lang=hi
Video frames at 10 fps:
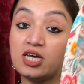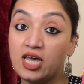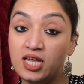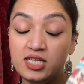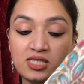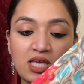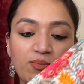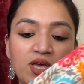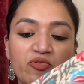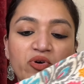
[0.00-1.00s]
अगेन इसकी
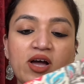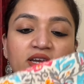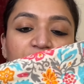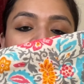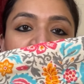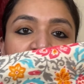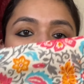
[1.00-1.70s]
भी अफगानी पैंट्स